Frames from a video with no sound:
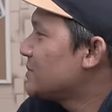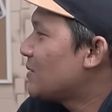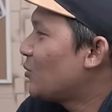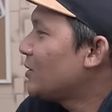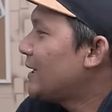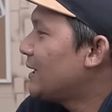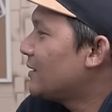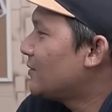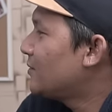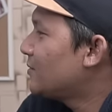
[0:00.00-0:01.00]
bisa putih
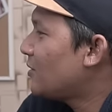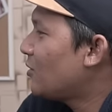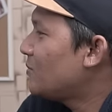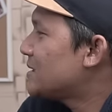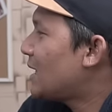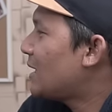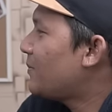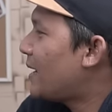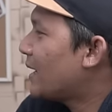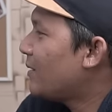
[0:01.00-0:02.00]
gitu kalau misalkan
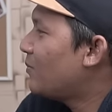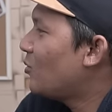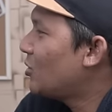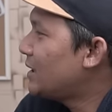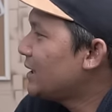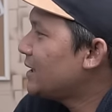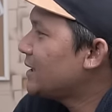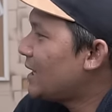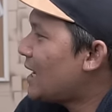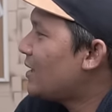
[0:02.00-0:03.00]
pakai mode
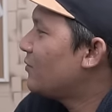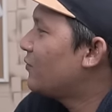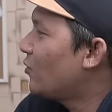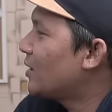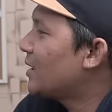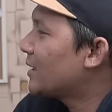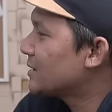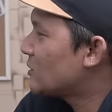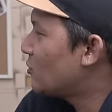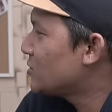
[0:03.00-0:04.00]
yang full
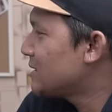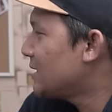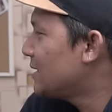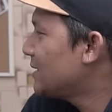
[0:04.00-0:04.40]
resolusi